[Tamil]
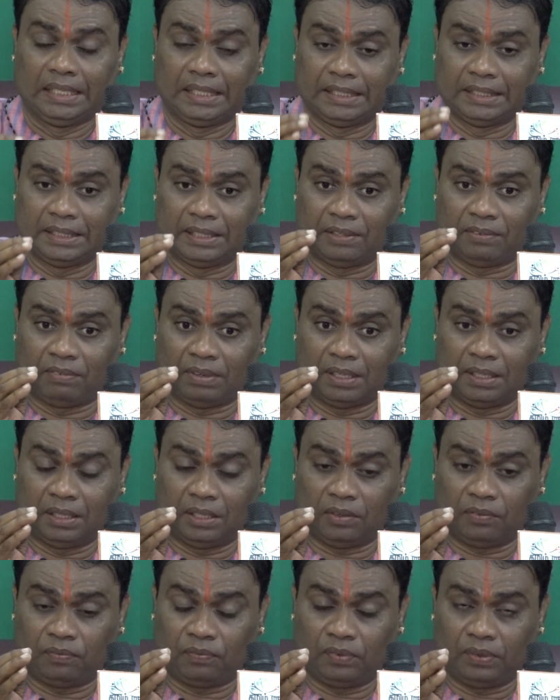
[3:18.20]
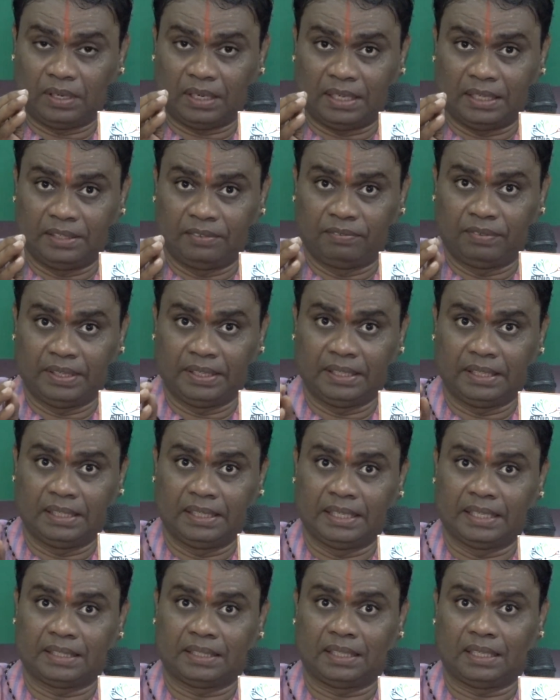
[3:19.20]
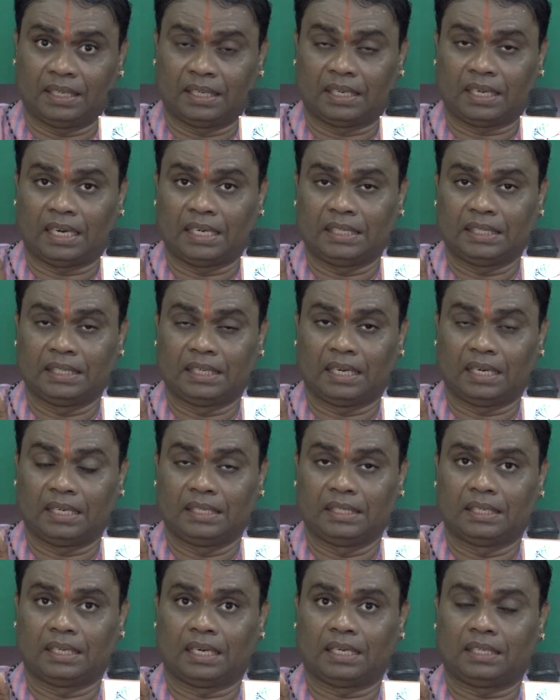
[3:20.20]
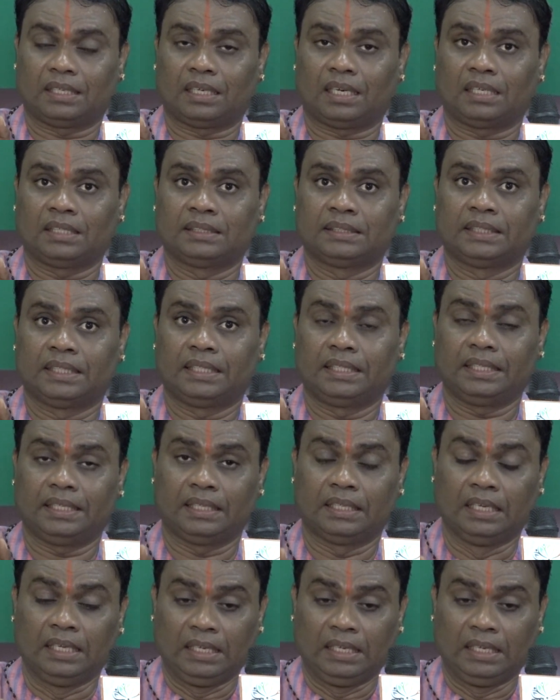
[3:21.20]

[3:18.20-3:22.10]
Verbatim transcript: இந்த வருடம் ஃபுல்லாக நீ வெயில் எத்தனை காட்டு காட்டு காட்டினாலும் சரி